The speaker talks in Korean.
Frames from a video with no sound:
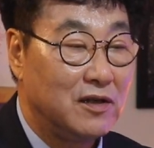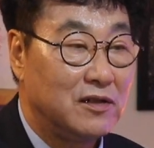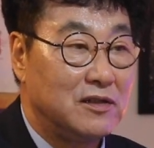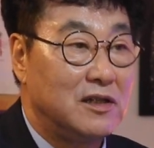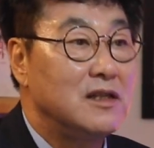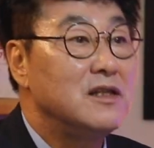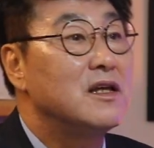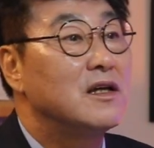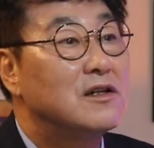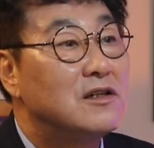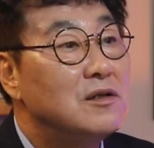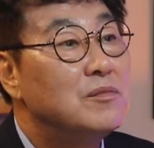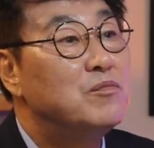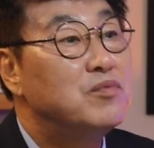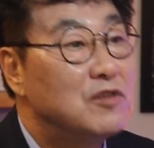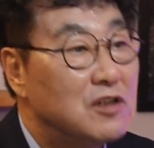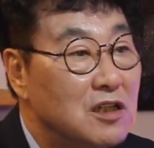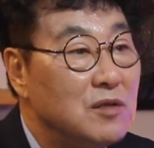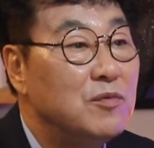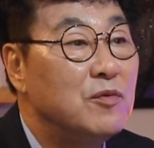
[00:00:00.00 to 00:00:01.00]
근데 이제 그,
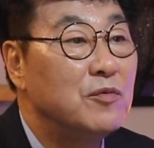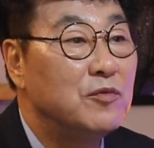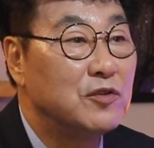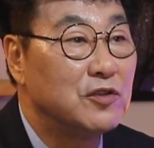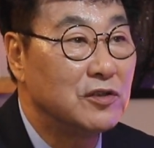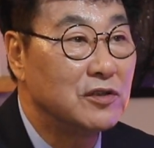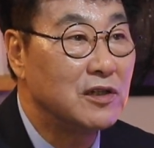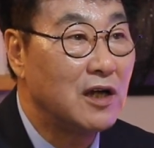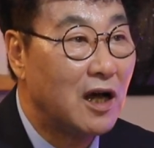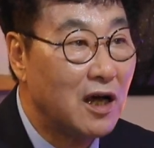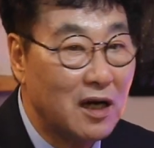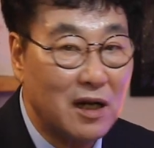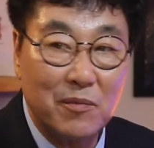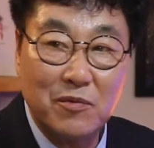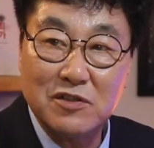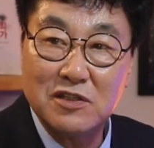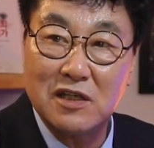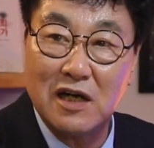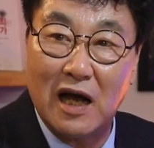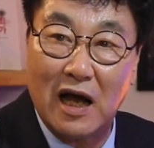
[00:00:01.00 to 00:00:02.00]
그 부분
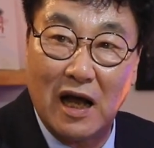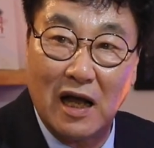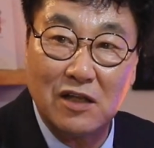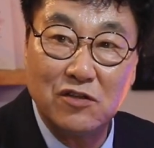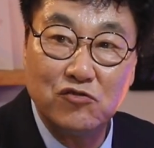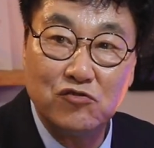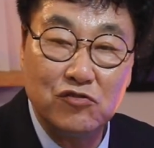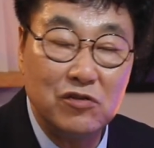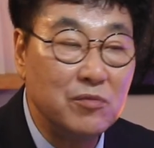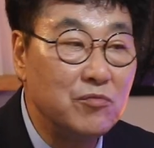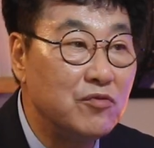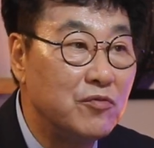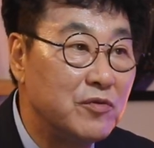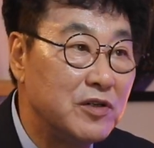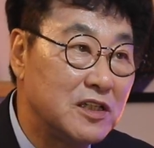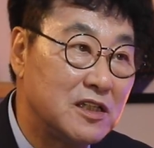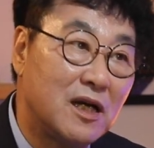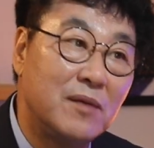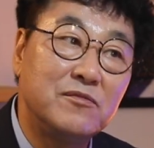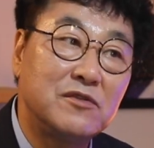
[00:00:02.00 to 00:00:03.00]
할아버지를 안 죽인
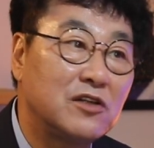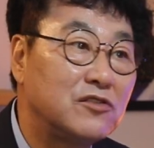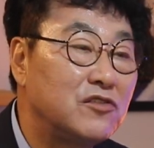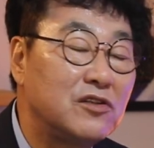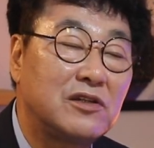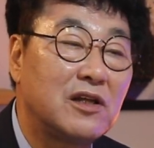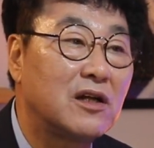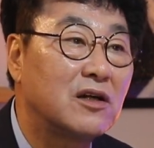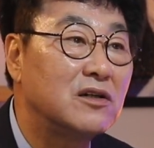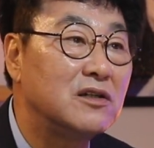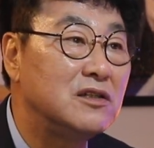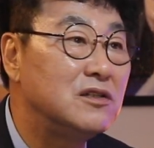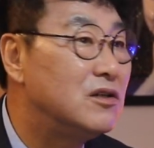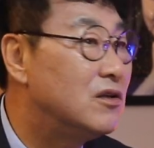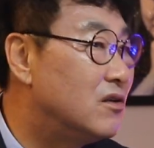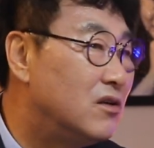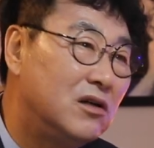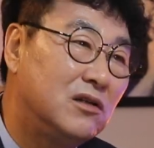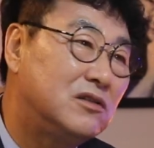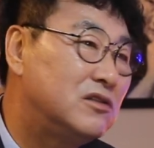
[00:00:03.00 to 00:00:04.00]
부분이 잠적됐다는 거
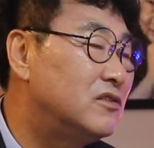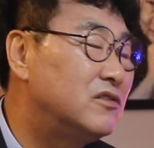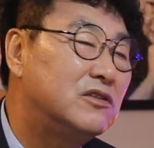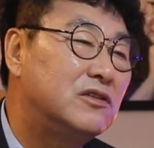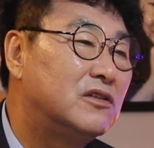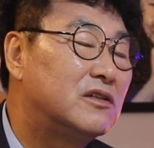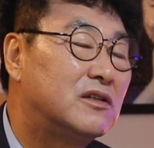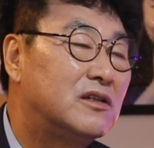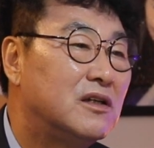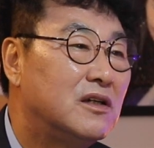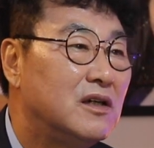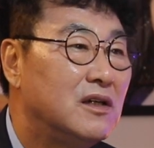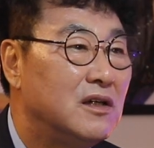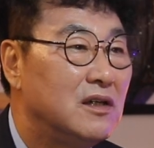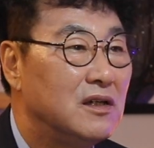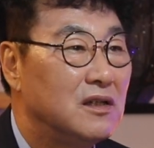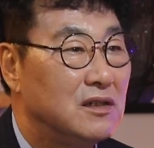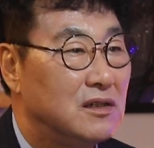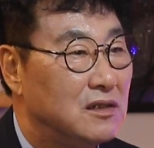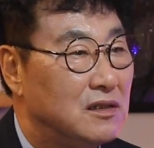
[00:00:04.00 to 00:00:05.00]
이런 거 등등은
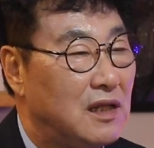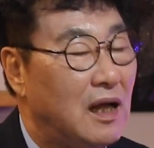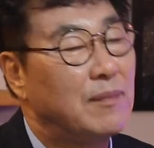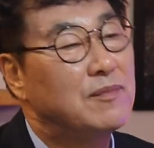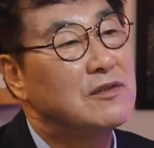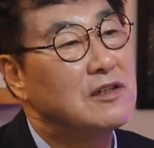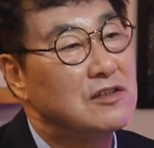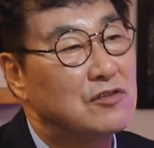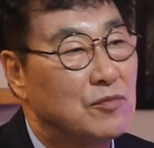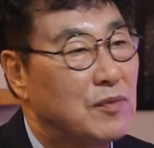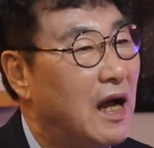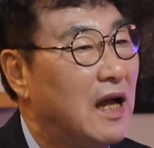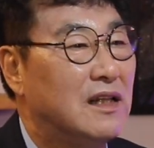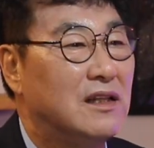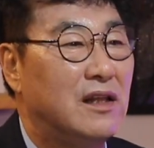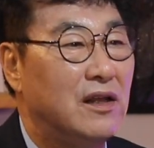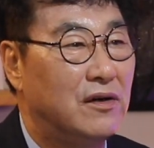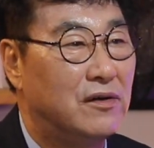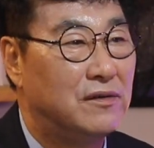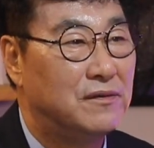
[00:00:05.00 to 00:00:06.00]
납득이 좀
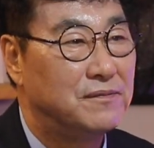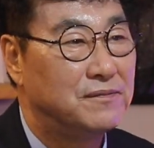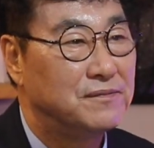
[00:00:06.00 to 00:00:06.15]
안 돼요.